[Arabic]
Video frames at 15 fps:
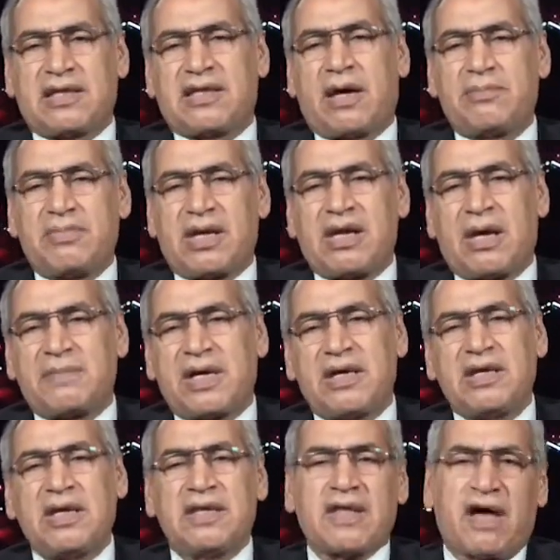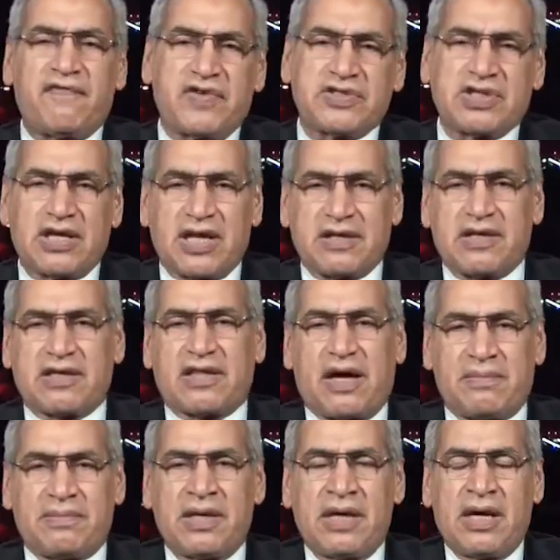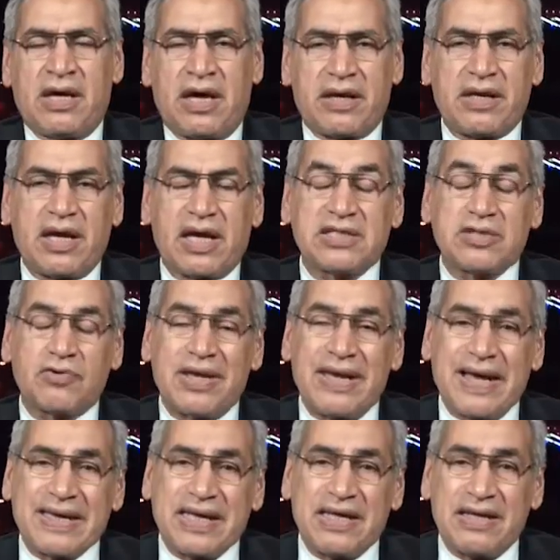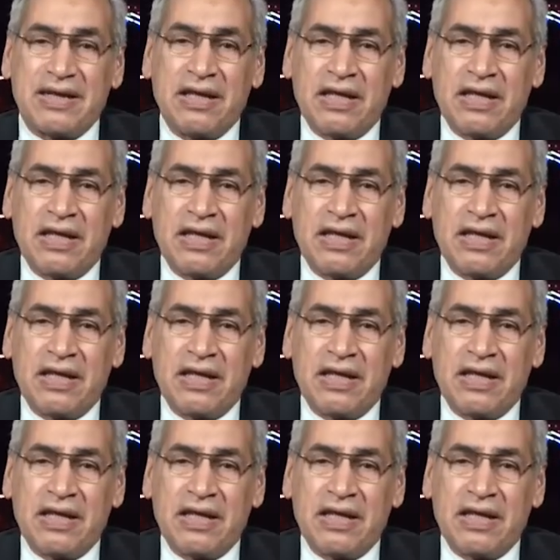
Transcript: نظام برلماني إذا فشل النظام الرئاسي ولكن